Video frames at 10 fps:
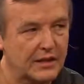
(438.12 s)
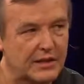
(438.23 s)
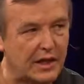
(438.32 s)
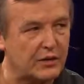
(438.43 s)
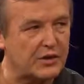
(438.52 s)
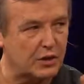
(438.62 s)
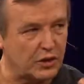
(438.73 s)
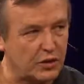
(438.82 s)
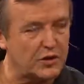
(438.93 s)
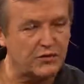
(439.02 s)
Можно ли их
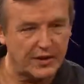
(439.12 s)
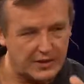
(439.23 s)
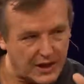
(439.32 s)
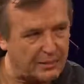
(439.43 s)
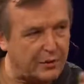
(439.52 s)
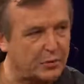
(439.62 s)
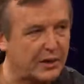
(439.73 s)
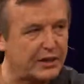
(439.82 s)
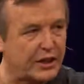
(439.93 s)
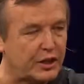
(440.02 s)
использовать для проекта
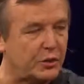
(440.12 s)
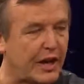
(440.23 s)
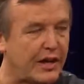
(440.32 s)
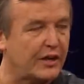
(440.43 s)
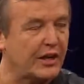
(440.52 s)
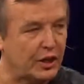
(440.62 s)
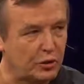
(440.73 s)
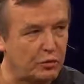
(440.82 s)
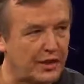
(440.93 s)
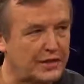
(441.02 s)
вакуумного
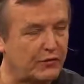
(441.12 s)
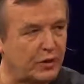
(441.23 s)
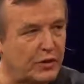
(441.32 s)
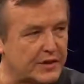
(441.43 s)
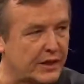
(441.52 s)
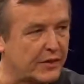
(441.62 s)
поезда, о котором вы